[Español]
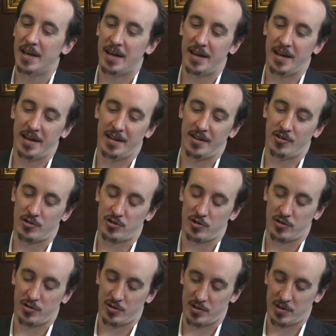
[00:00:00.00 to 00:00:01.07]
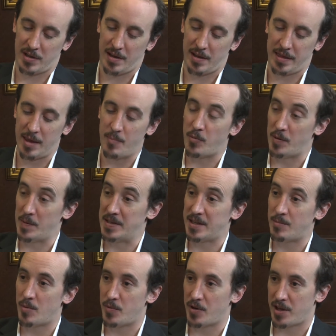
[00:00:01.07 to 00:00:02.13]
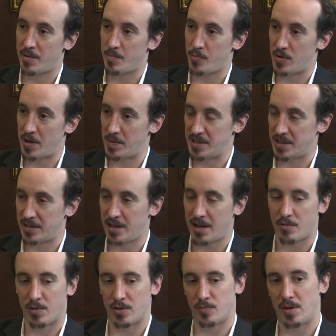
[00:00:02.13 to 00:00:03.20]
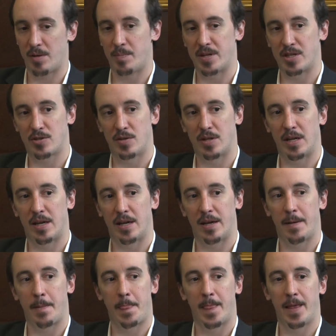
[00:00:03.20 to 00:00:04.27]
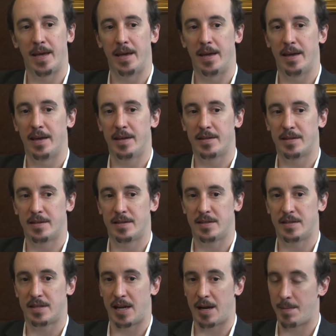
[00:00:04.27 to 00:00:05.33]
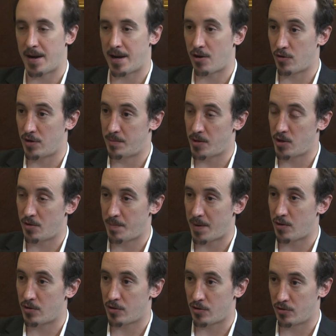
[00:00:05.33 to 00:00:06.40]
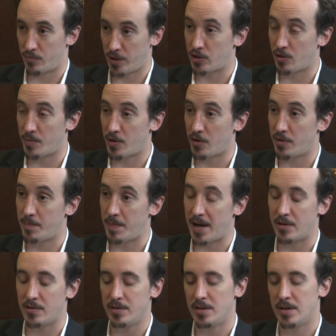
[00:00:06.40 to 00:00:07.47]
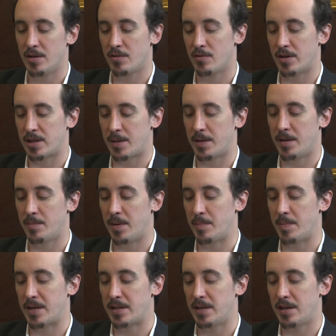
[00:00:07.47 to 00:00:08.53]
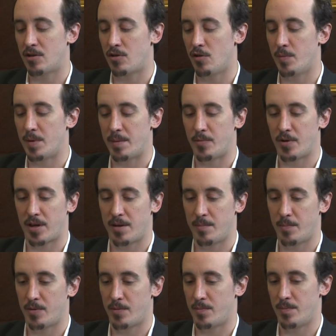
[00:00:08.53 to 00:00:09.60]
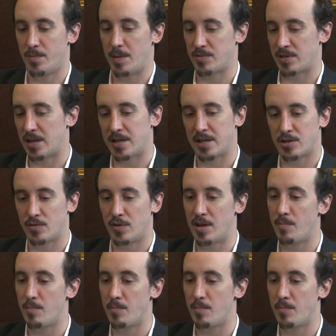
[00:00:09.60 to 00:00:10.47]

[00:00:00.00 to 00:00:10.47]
Eh, nosotros disponibilizamos, por ejemplo, una billetera cuando una persona eh, trabaja con el medio de pago, con nuestro medio de pago, a través de Tick, cobra, por ejemplo, vamos al caso del